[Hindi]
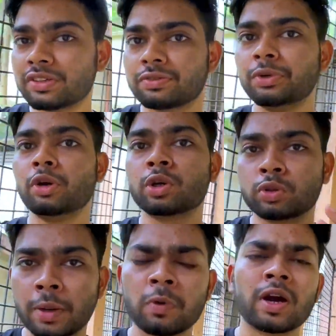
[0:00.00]
इस वीडियो के
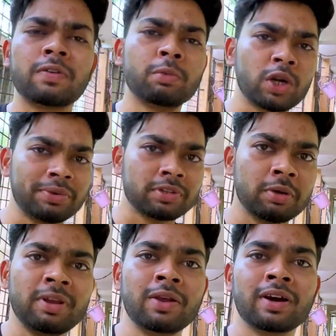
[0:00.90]
थ्रू आपको काफी मोटिवेशन भी
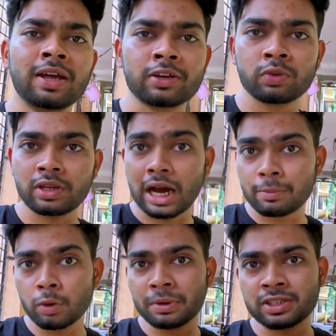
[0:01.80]
मिलने वाला है क्योंकि
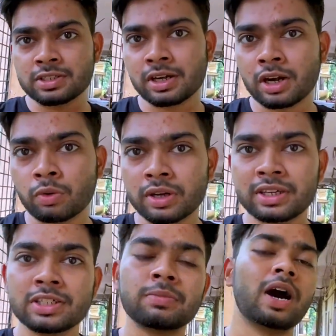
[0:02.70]
आपको पता चल रहा होगा कि
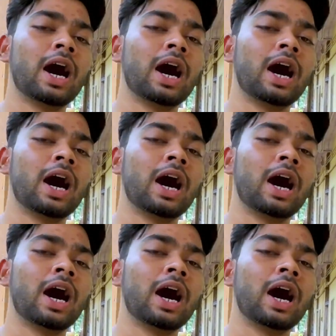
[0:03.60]
जब